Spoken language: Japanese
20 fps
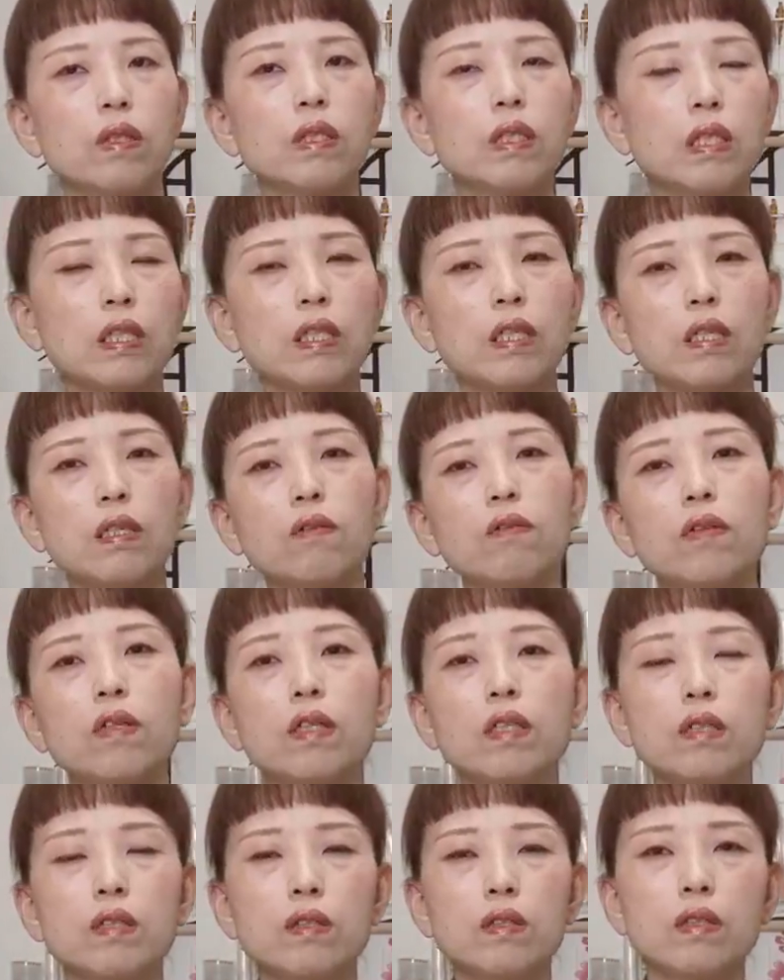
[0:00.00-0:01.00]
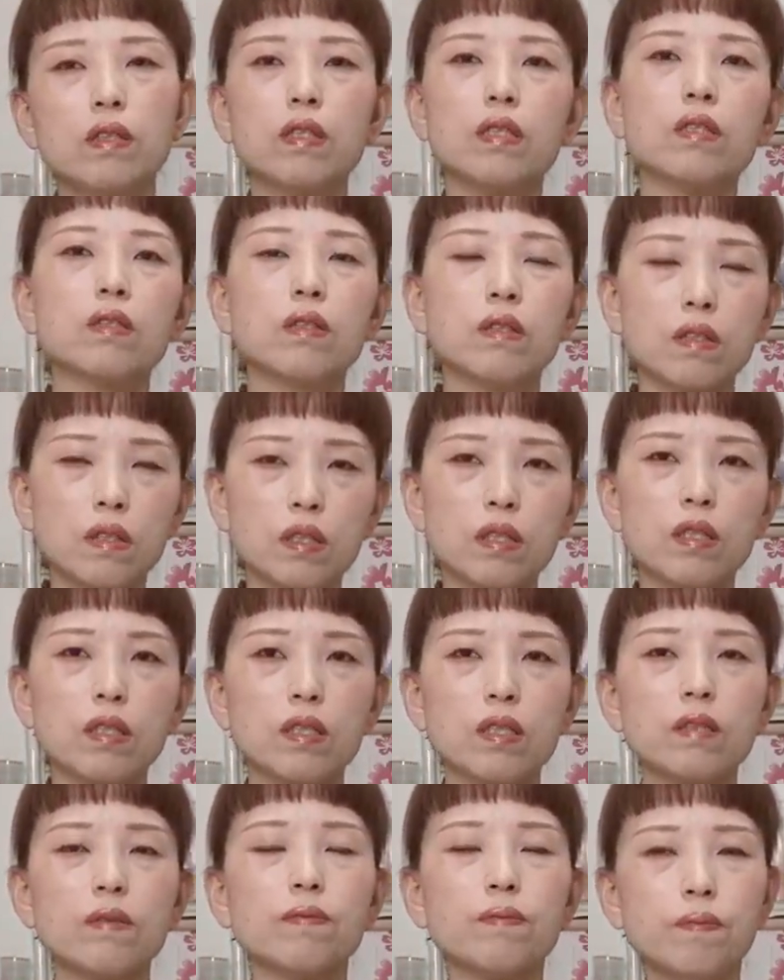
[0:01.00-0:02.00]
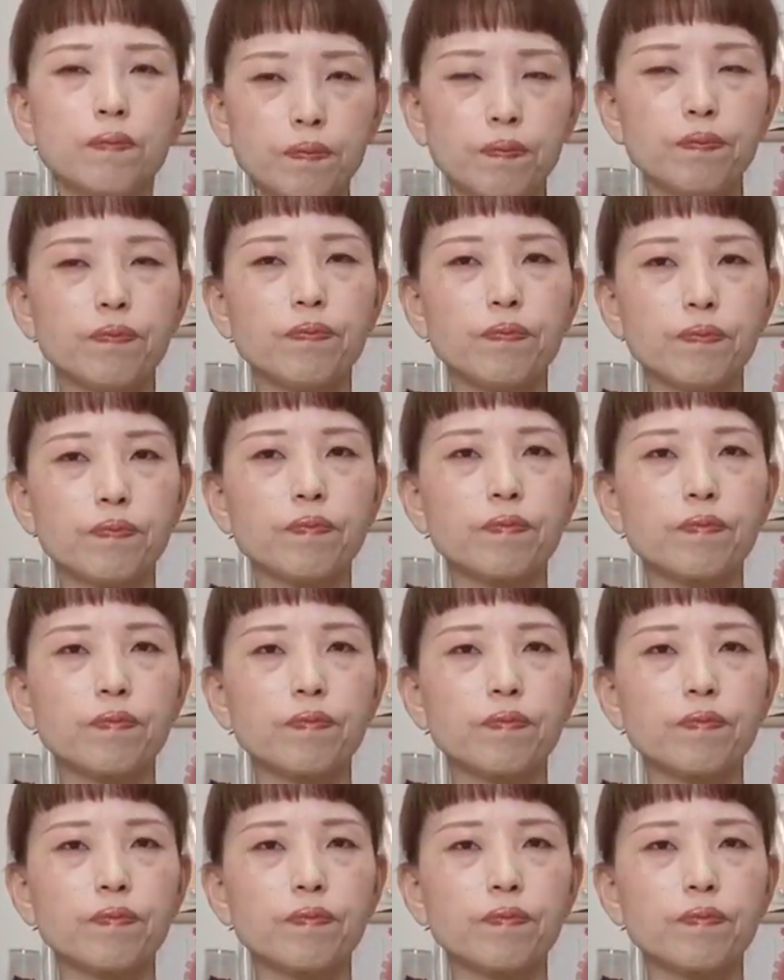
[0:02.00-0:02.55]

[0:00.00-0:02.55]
値段お安いですし、うん、